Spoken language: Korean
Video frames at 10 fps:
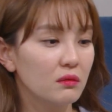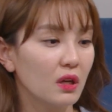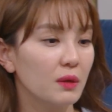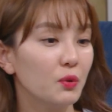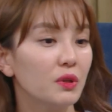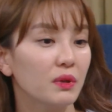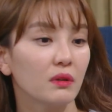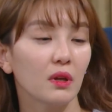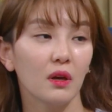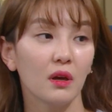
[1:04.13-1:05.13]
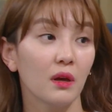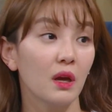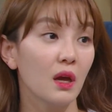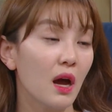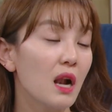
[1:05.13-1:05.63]
나 대표님한테
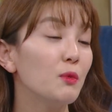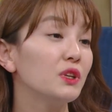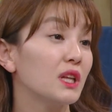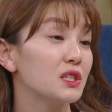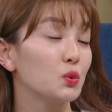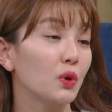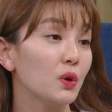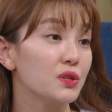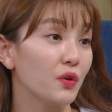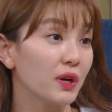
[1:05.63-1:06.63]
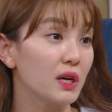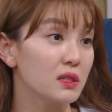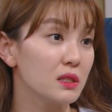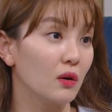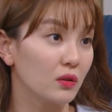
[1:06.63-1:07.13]
할머니 다시 돌아오기
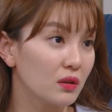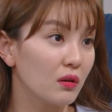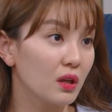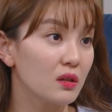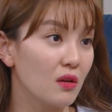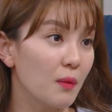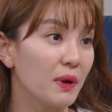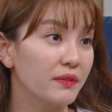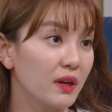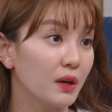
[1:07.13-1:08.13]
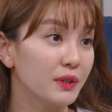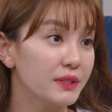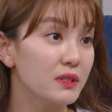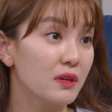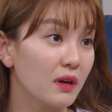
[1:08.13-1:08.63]
전까지 어떻게든 결판 내라고
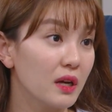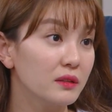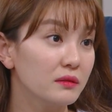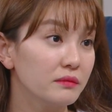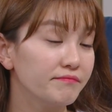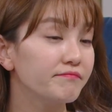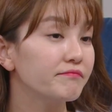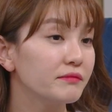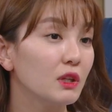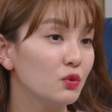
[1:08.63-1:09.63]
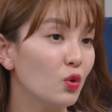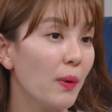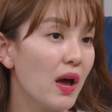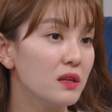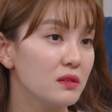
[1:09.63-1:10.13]
했으니까 두고
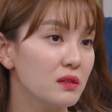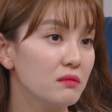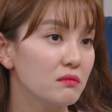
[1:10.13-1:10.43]
봐야지.